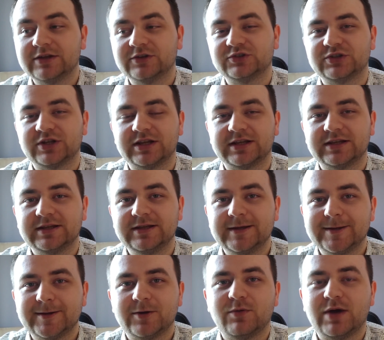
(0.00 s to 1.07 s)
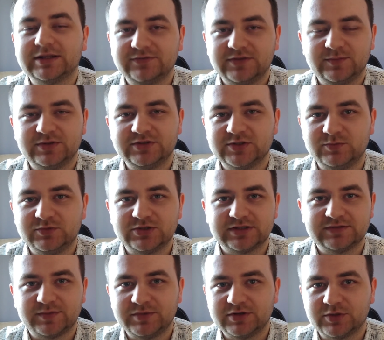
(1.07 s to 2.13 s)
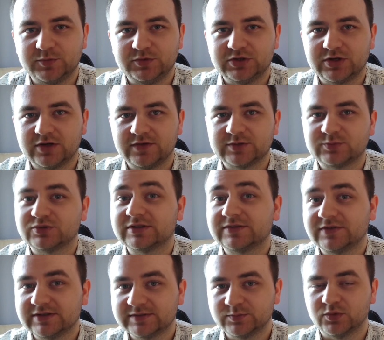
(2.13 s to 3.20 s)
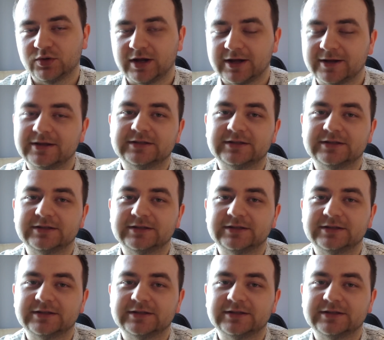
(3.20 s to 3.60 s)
że łatwiej będzie mi się z Wami komunikować przez Facebooka,